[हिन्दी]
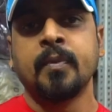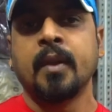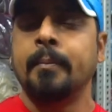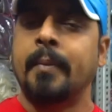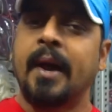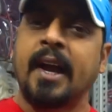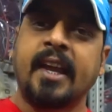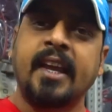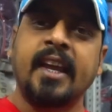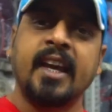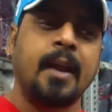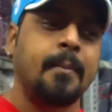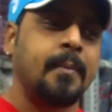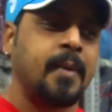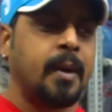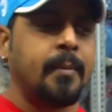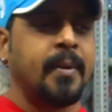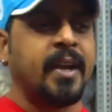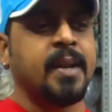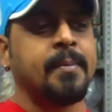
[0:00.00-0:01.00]
बाकी अगर आप
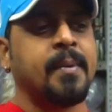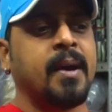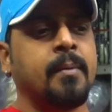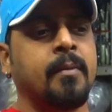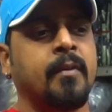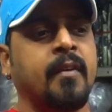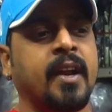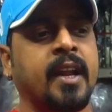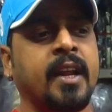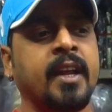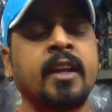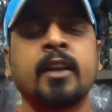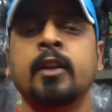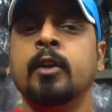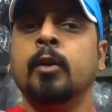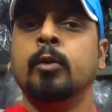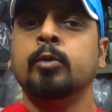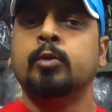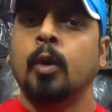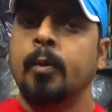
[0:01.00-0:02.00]
घर बैठे माल मंगवा रहे हैं
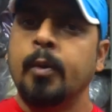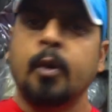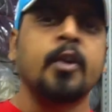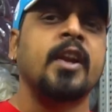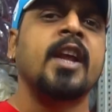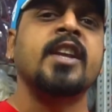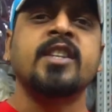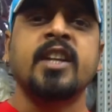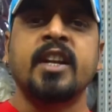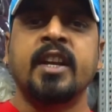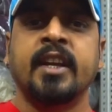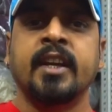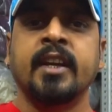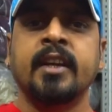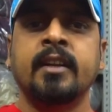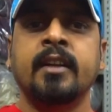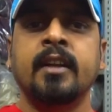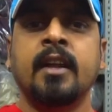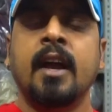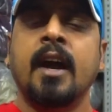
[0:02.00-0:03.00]
तो भी कोई टेंशन नहीं है
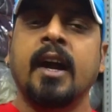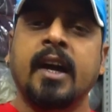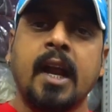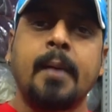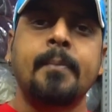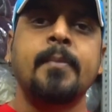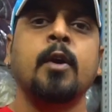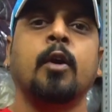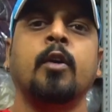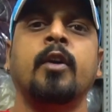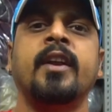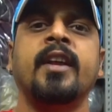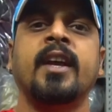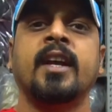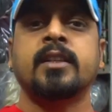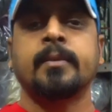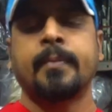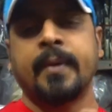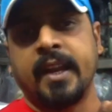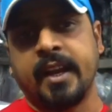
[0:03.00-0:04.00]
अगर आपने ऑलरेडी
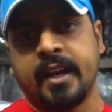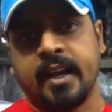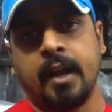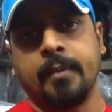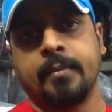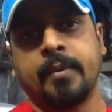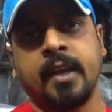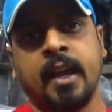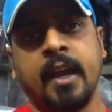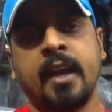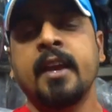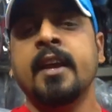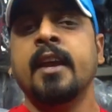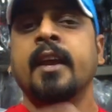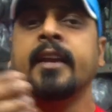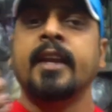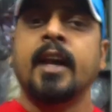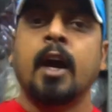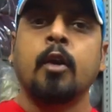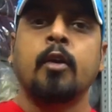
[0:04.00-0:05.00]
यहाँ से पहले काम किया है
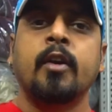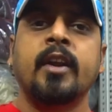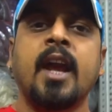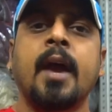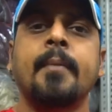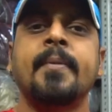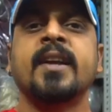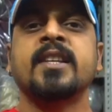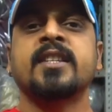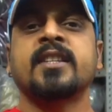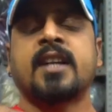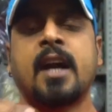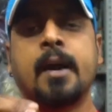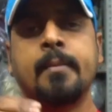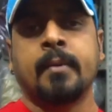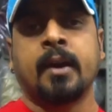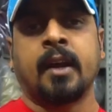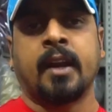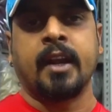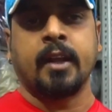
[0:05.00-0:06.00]
या ऑलरेडी आप यहाँ से
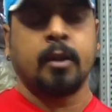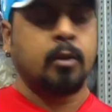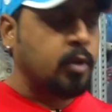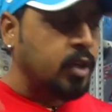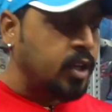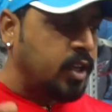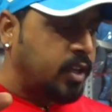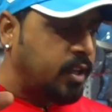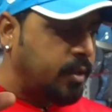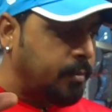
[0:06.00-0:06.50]
काम कर रहे हैं क्योंकि